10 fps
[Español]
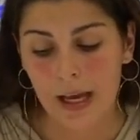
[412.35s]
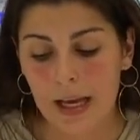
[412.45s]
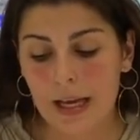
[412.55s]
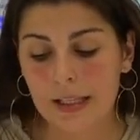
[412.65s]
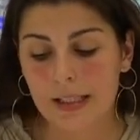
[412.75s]

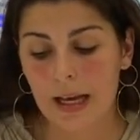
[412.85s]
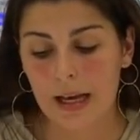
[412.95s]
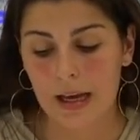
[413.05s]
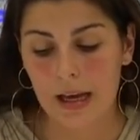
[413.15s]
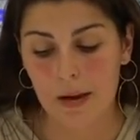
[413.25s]
y
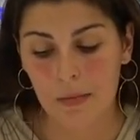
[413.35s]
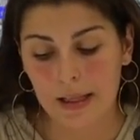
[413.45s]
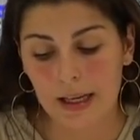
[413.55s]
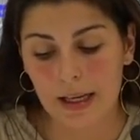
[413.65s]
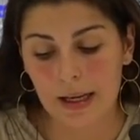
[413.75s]
se
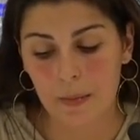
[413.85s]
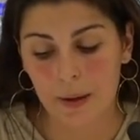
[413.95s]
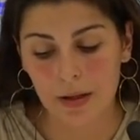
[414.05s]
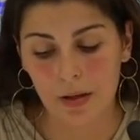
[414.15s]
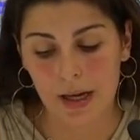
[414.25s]
emiten en el
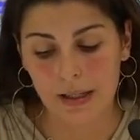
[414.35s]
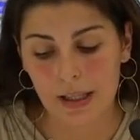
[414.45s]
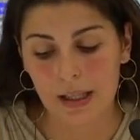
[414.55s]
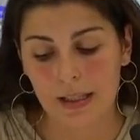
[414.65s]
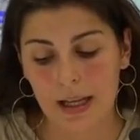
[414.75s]
patio de
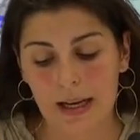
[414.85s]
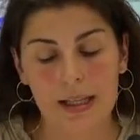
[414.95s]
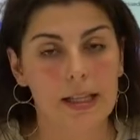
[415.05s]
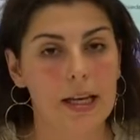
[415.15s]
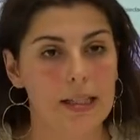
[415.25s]
Asides de la
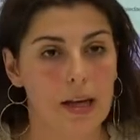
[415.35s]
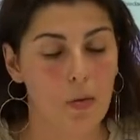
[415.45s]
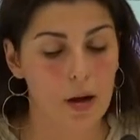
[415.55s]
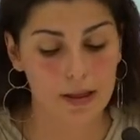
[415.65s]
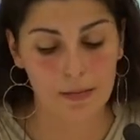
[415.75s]
iglesia de San
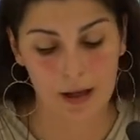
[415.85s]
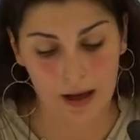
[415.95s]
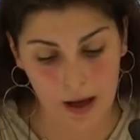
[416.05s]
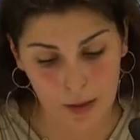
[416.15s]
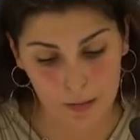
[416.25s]
Juan del
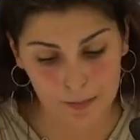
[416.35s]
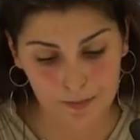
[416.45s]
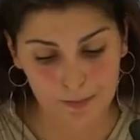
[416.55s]
Mercado.